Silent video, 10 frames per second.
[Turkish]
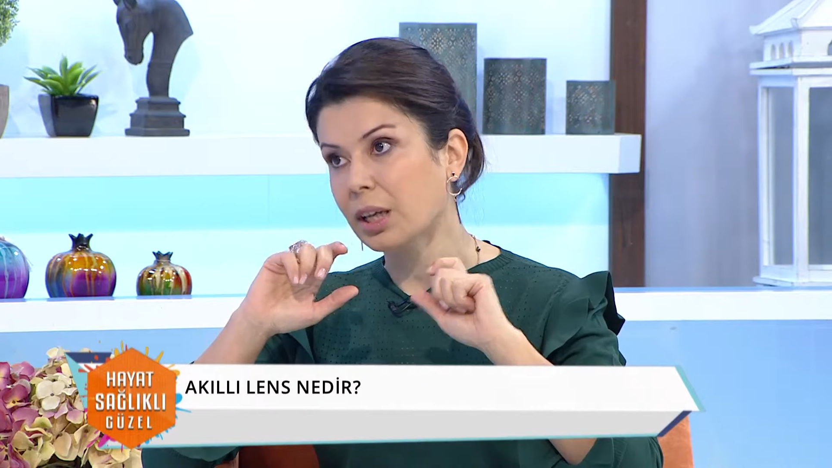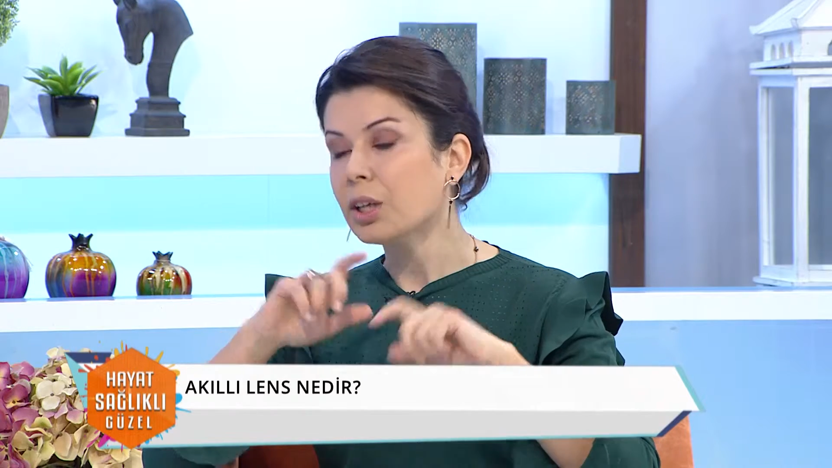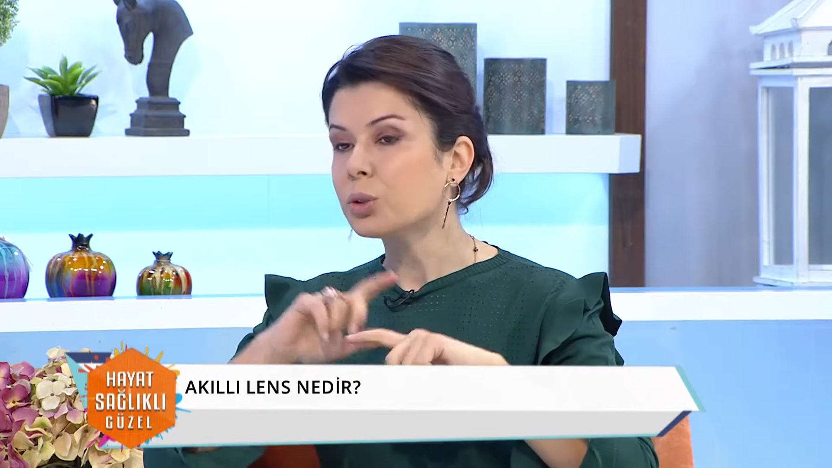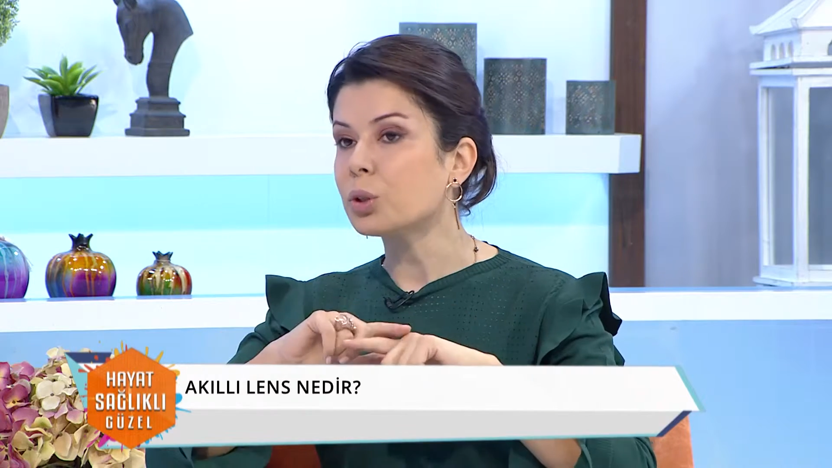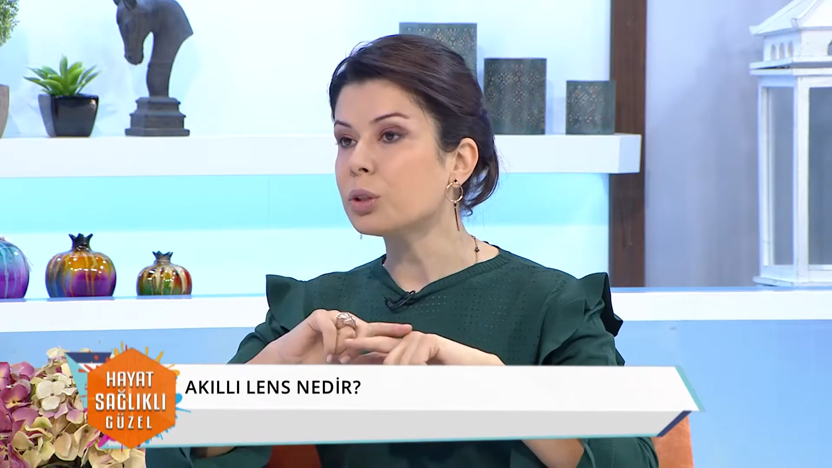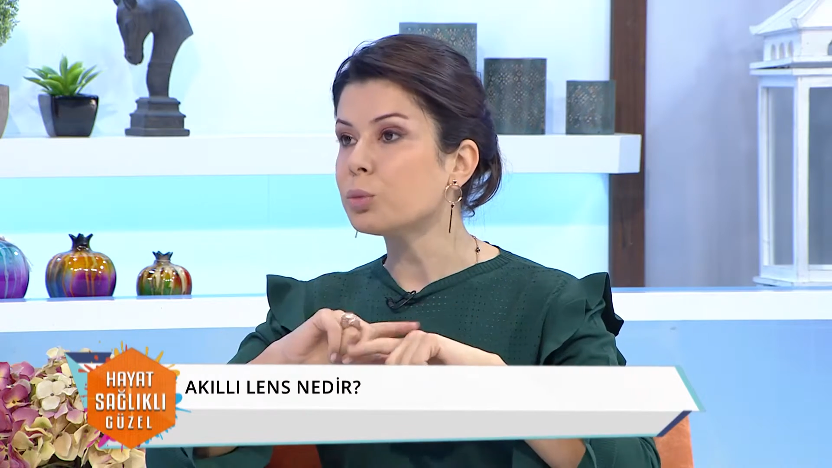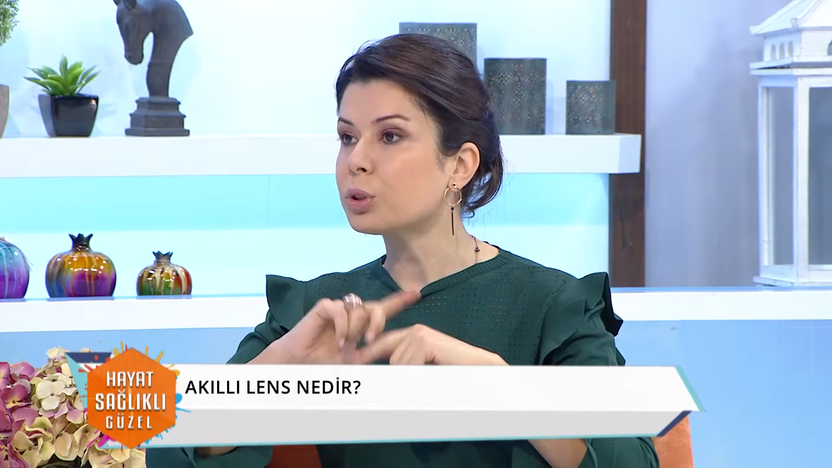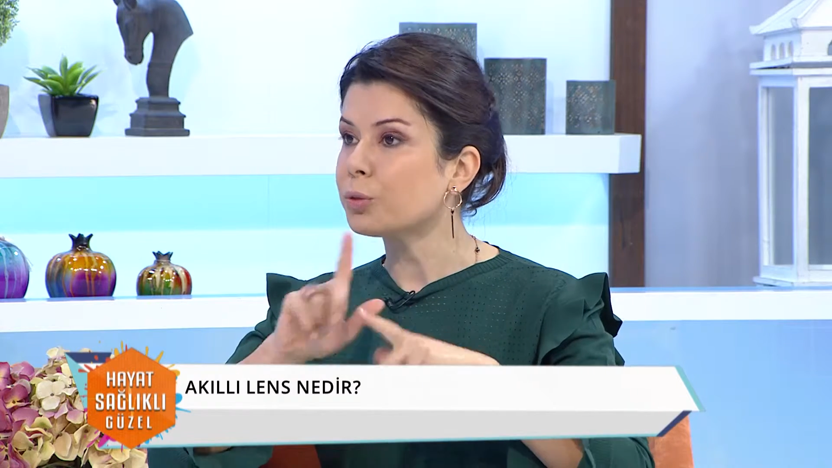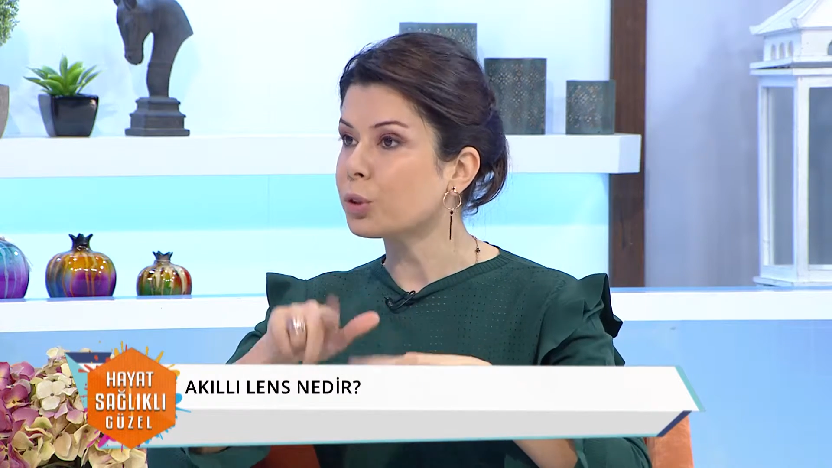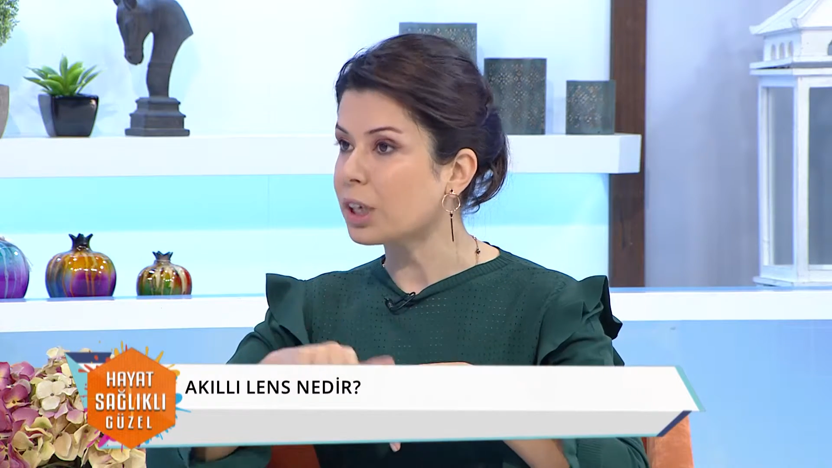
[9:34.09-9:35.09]
Hmm. Sonra
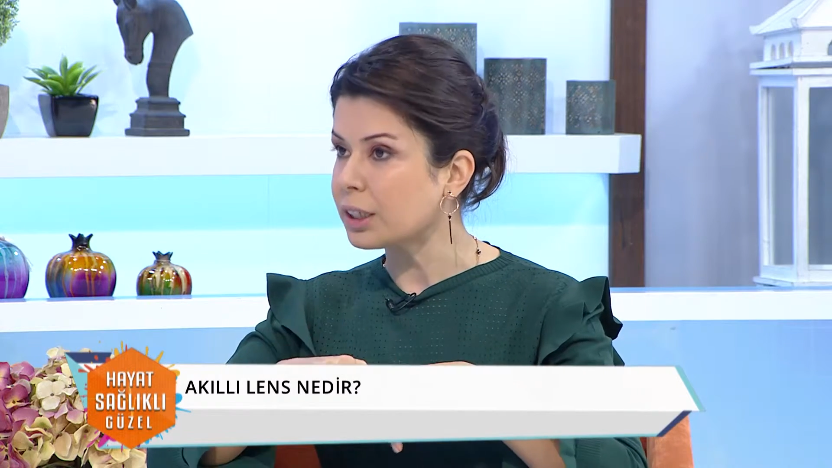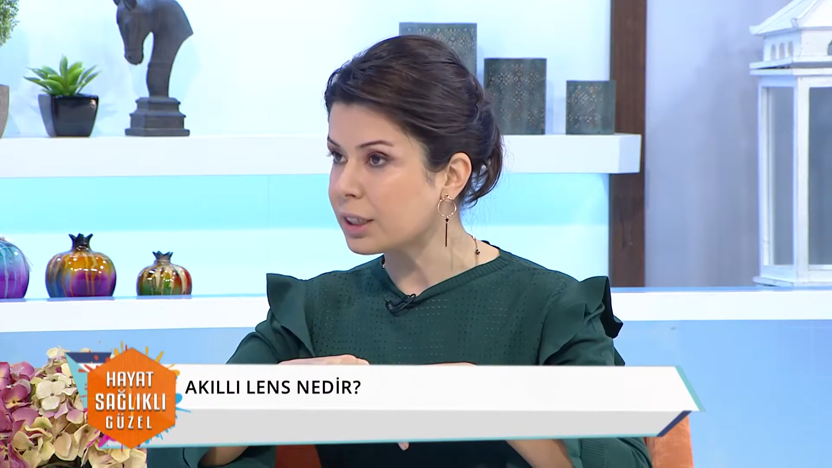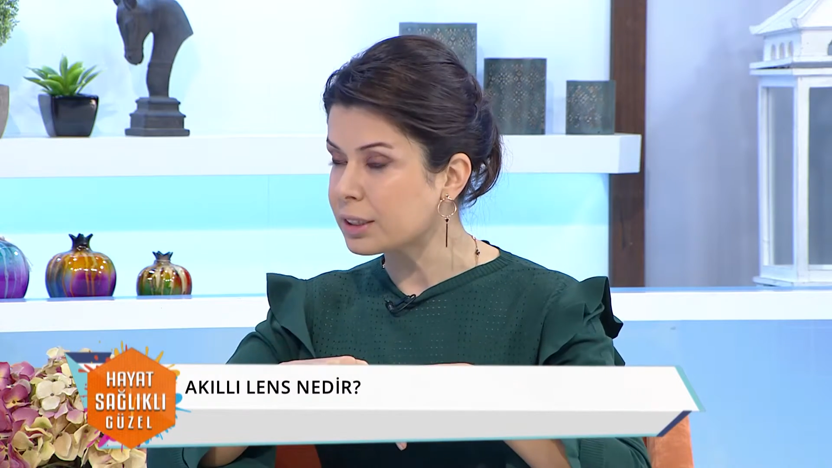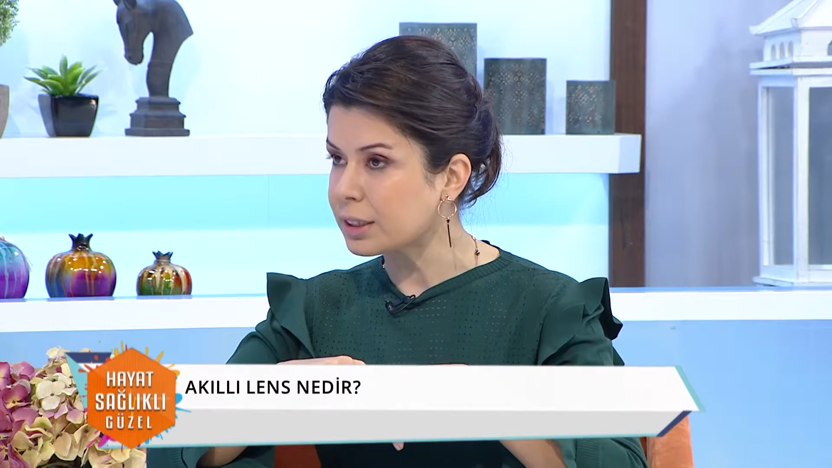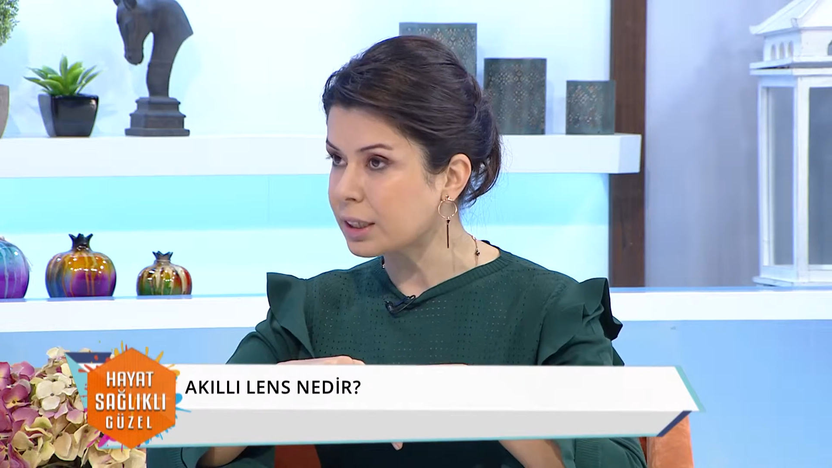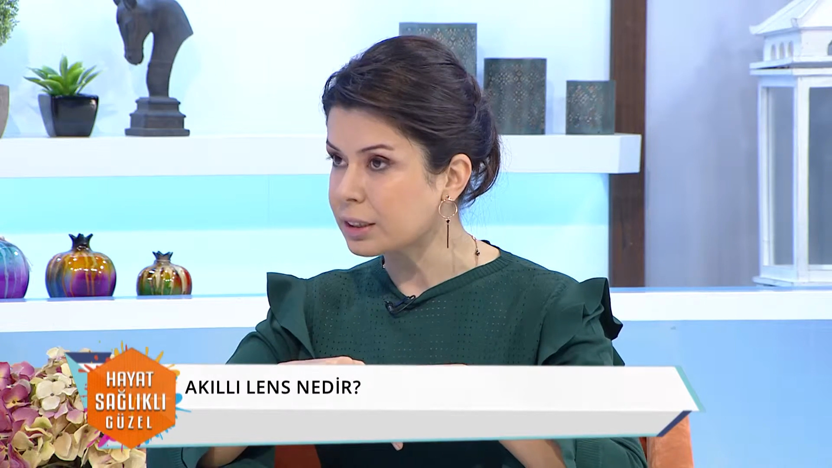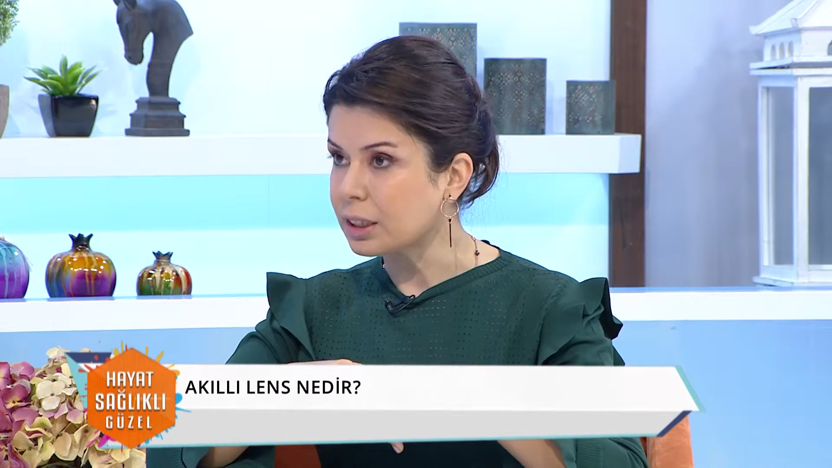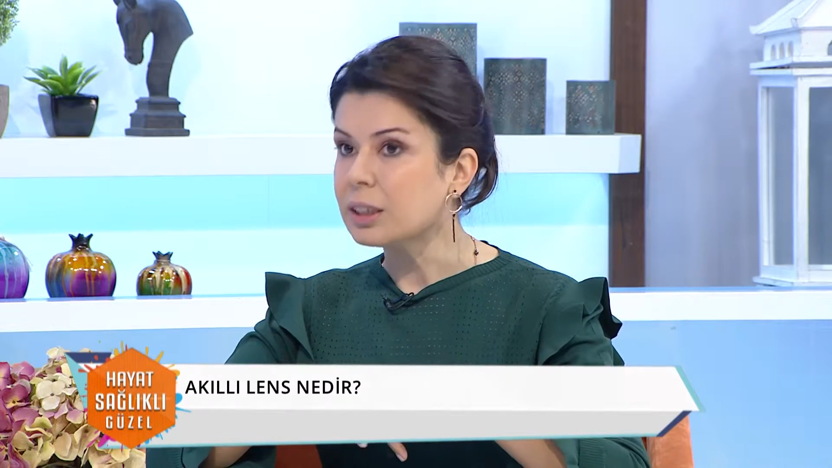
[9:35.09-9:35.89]
multifokal lensler